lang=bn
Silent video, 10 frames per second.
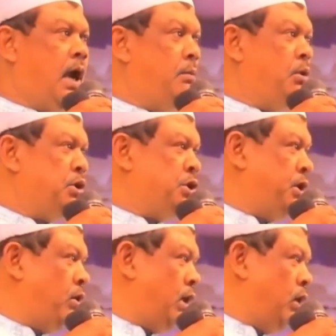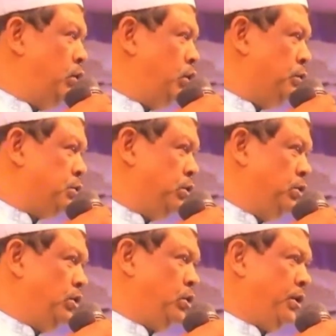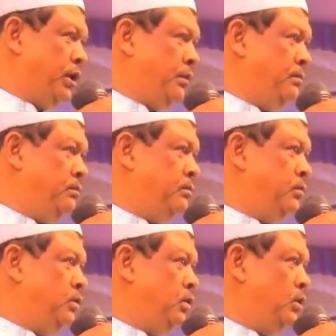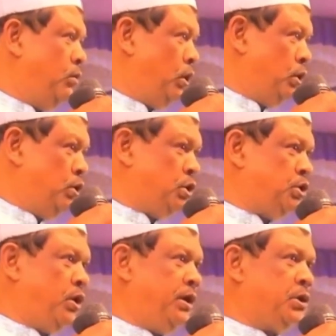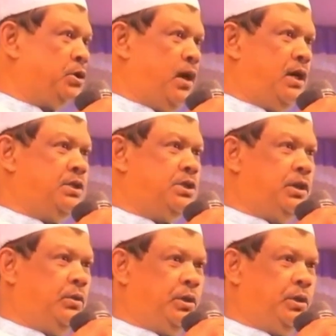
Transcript: আমিও সেই কথাগুলি খুব সুন্দর করে মনোযোগ সহকারে শোনার চেষ্টা